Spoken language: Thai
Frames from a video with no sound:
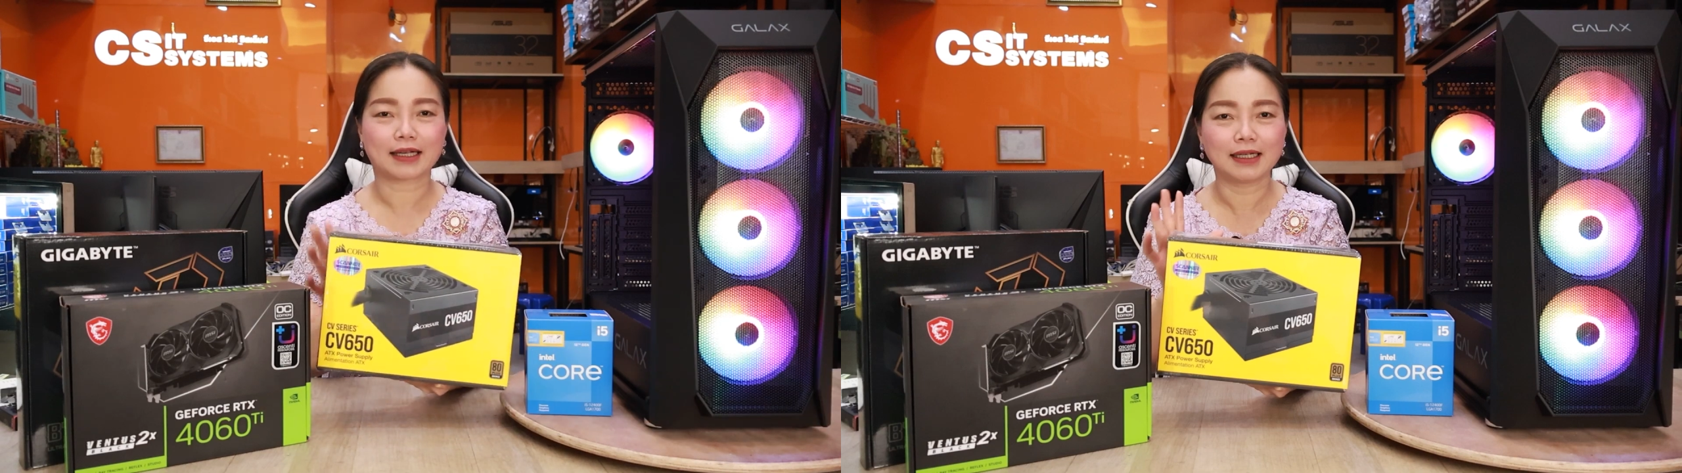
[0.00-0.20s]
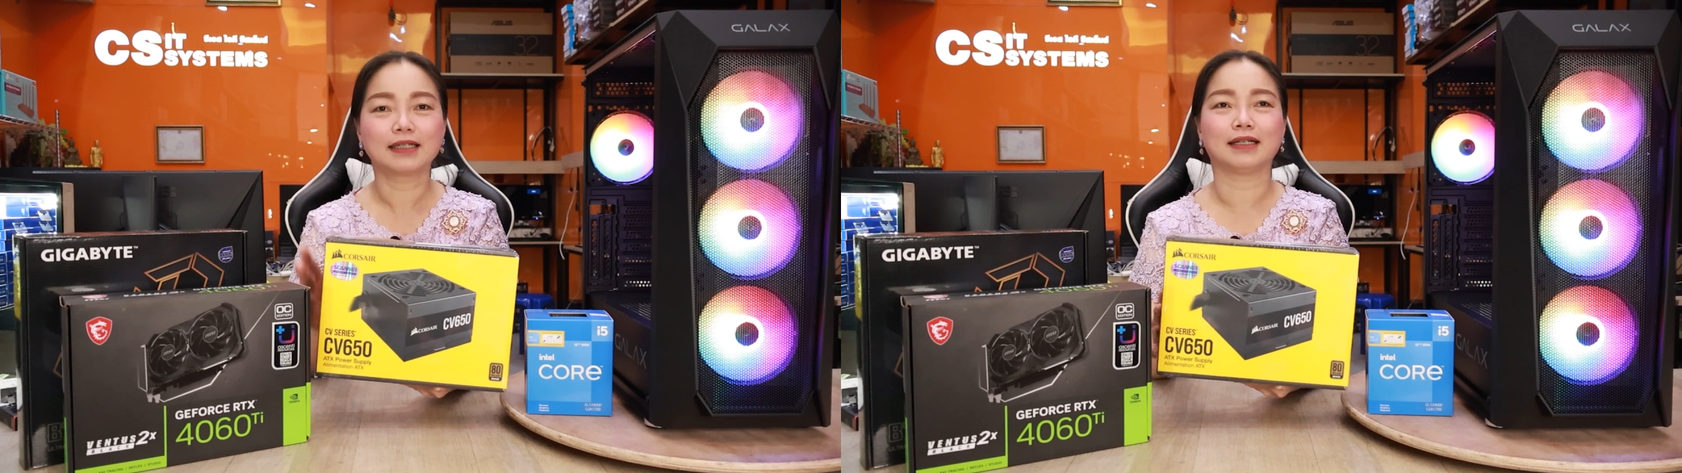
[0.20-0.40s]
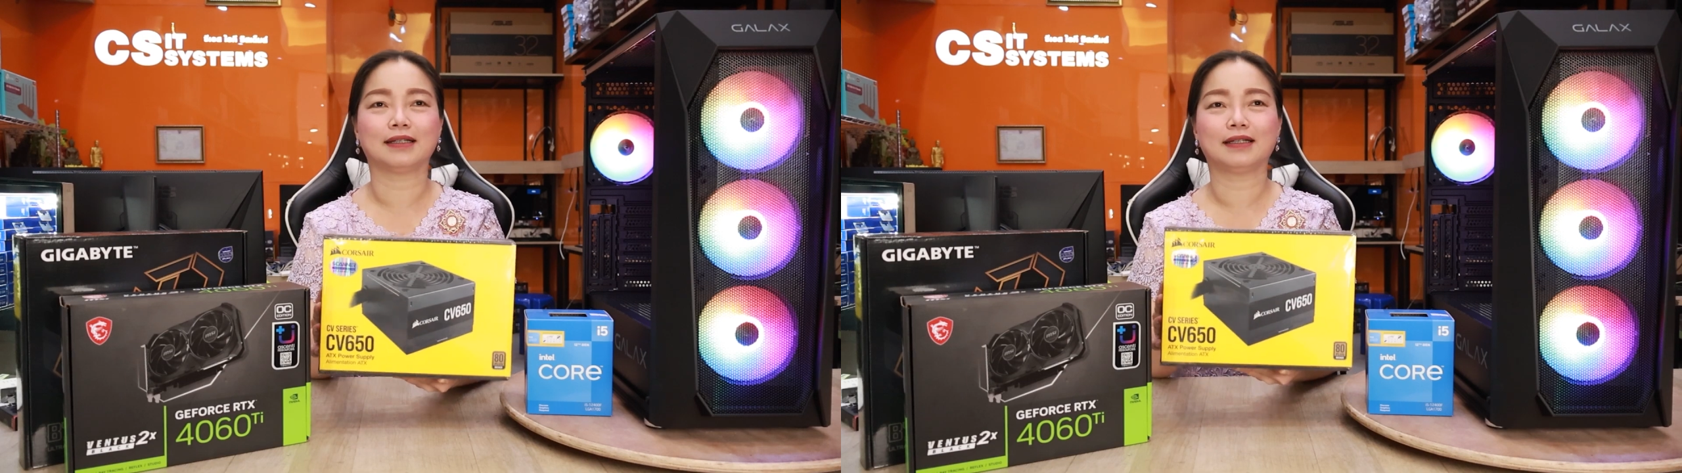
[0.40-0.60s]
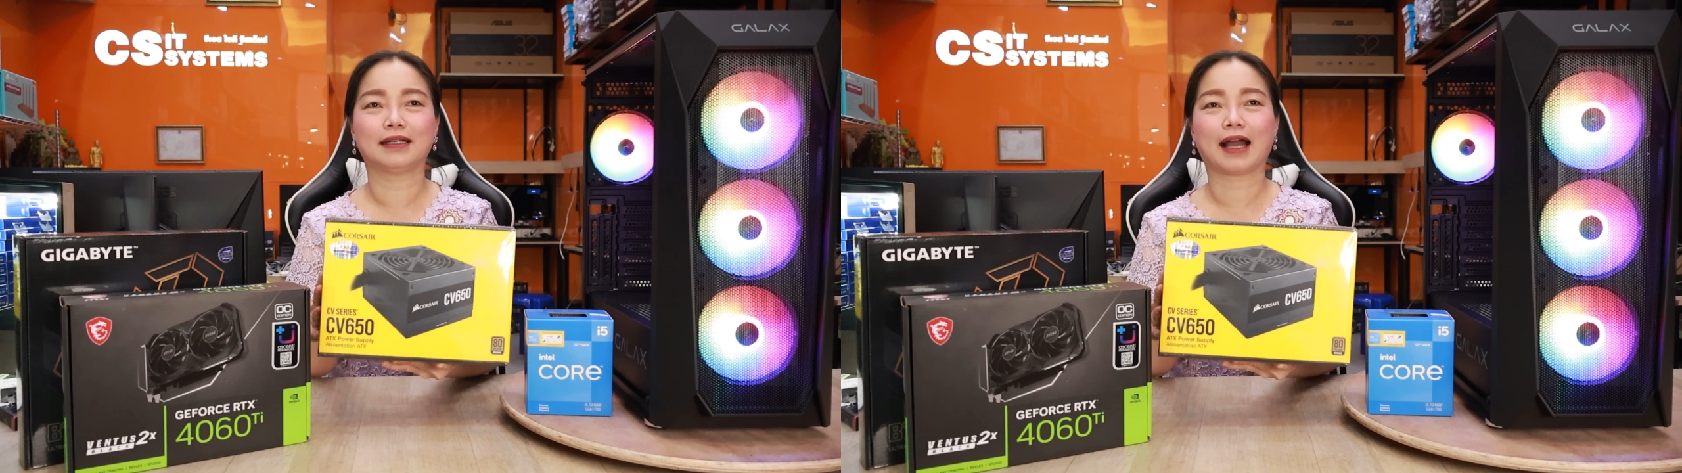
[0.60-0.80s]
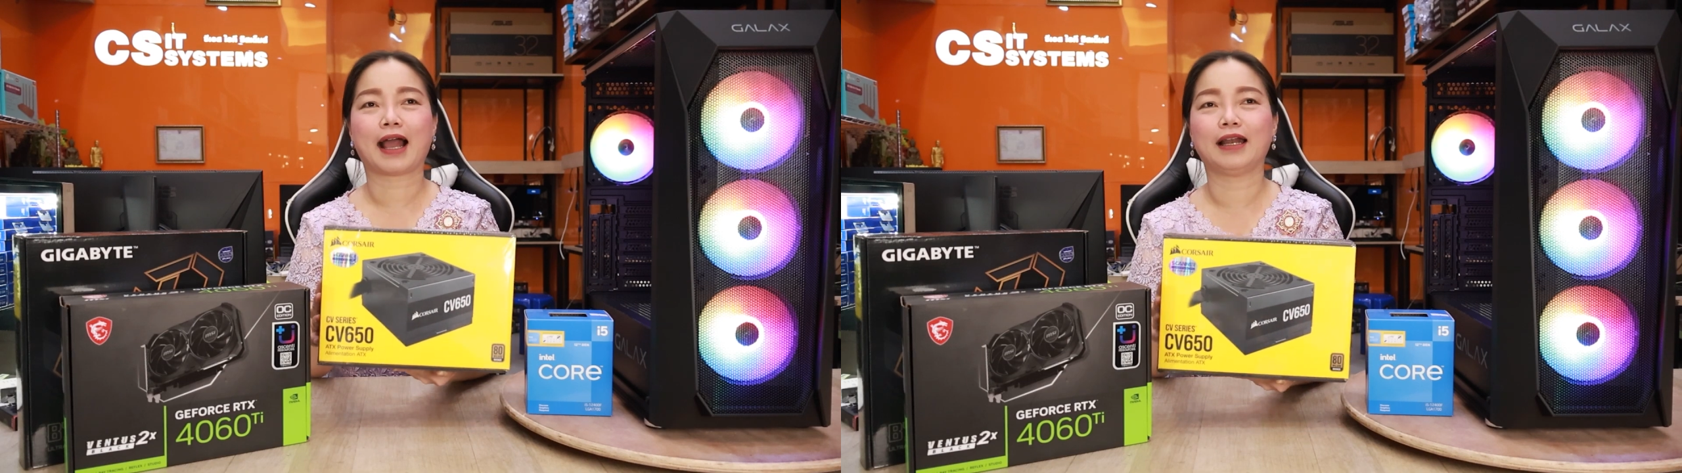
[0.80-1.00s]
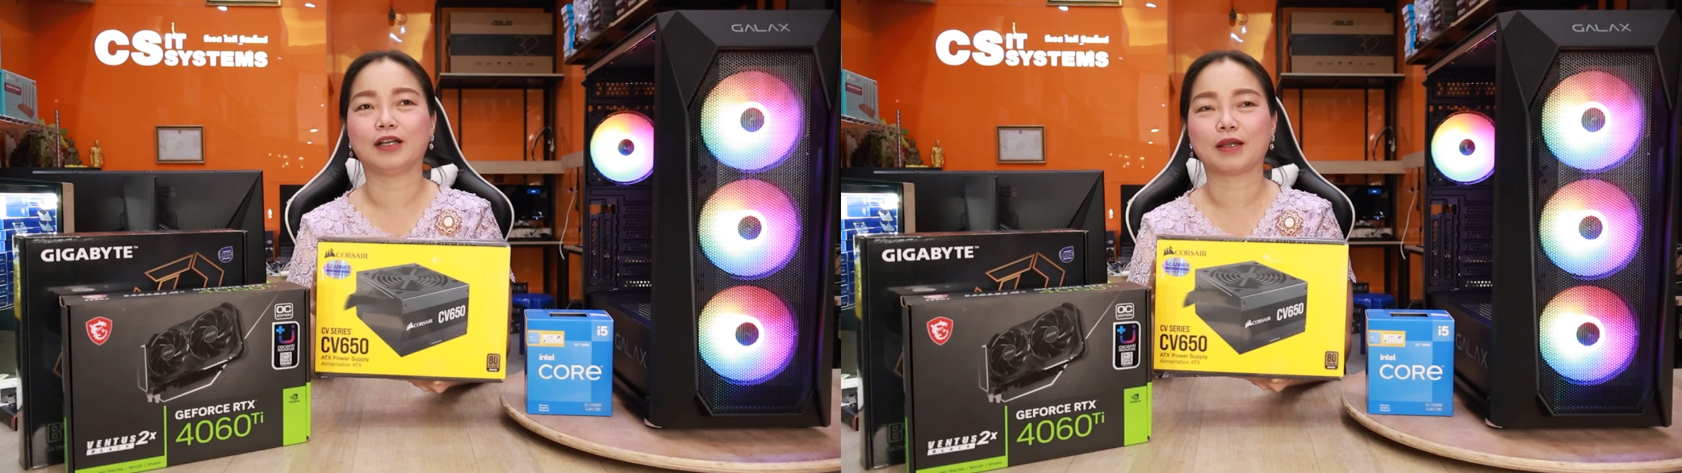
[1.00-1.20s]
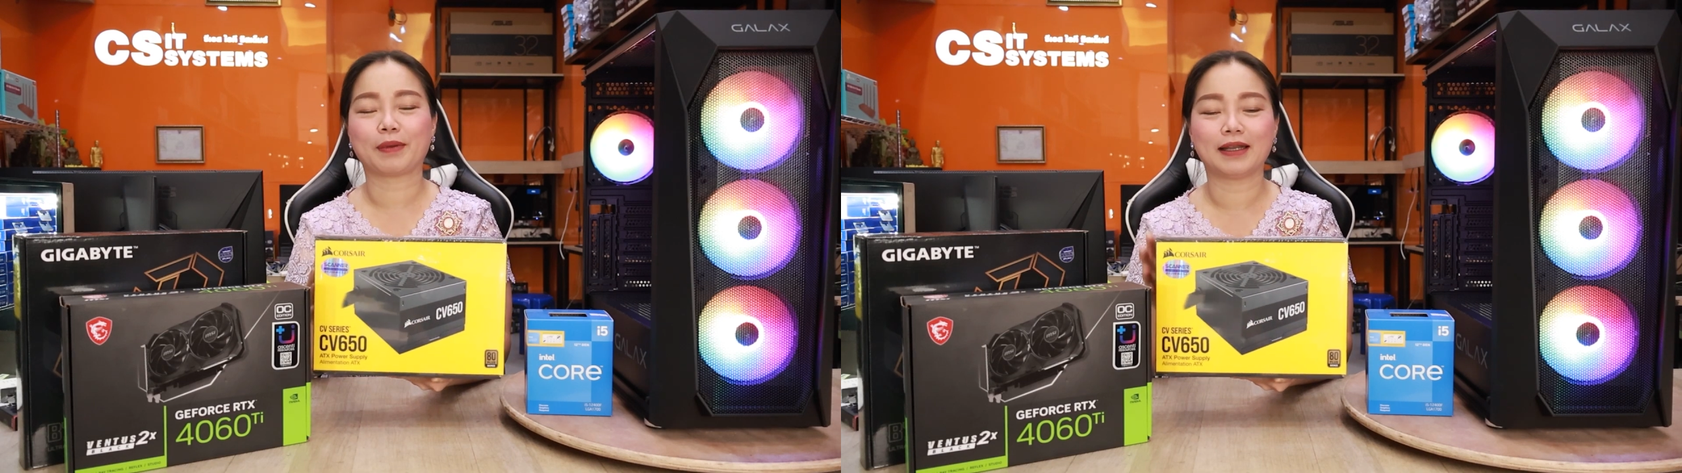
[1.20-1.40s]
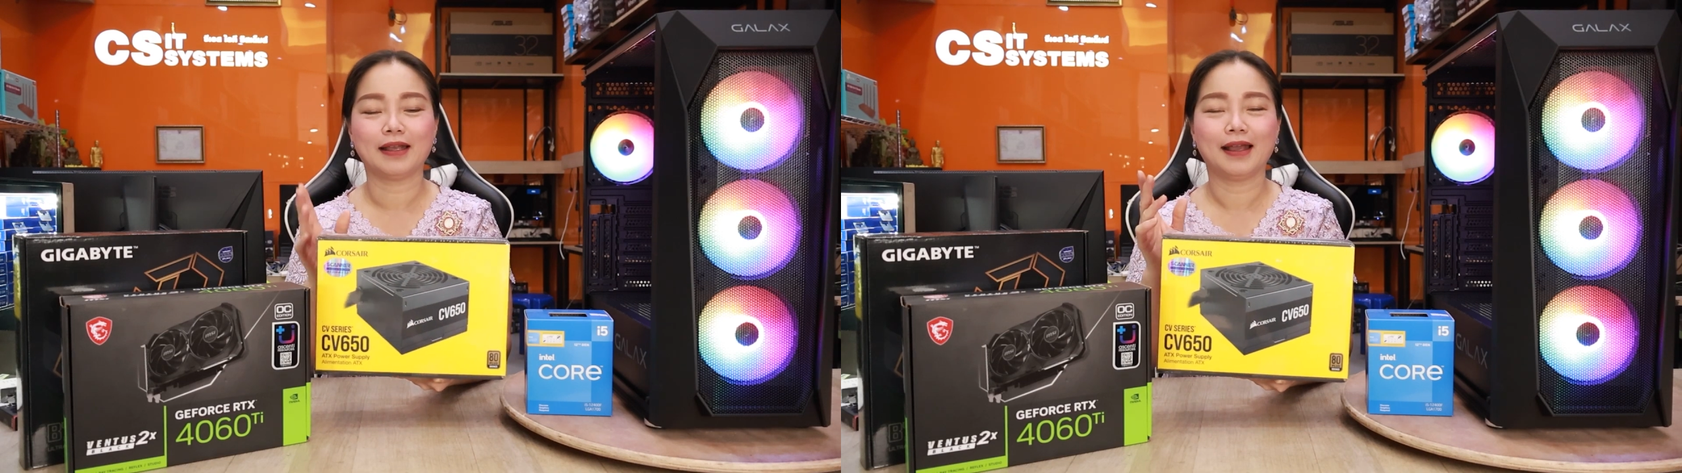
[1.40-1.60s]
ครึ่งหนึ่งนะคะหรือจะ
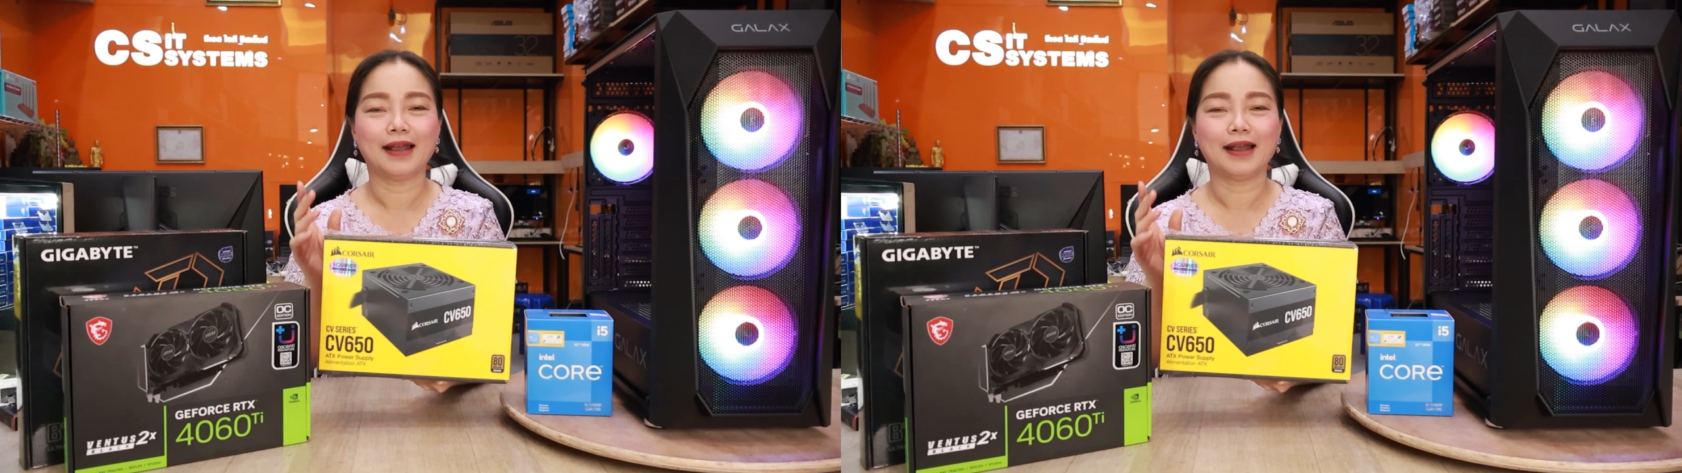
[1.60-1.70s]
เป็น